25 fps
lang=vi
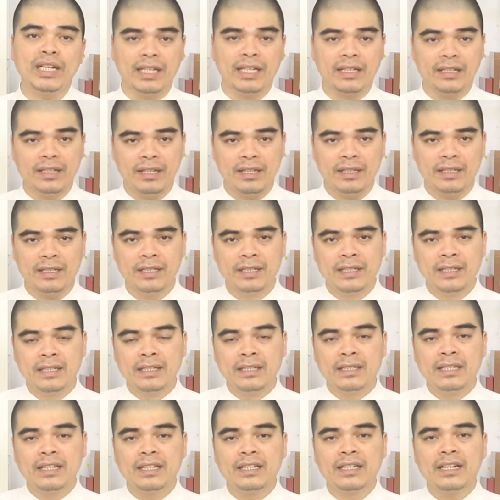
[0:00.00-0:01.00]
ngày Ất Hợi
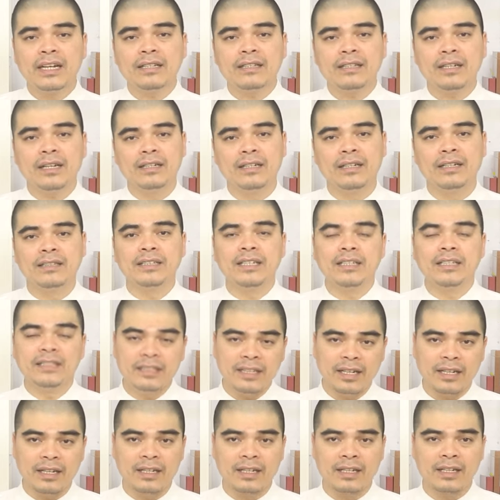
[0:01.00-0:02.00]
thì các thần ở trên
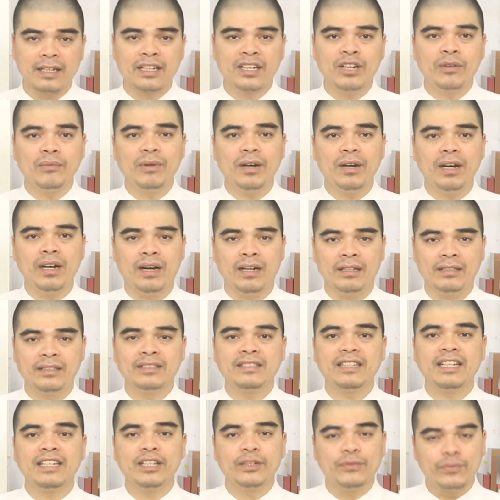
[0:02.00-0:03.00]
trời không ở
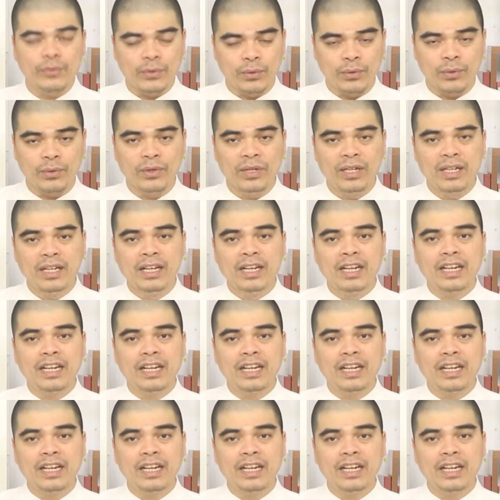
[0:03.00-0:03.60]
nhân gian địa phủ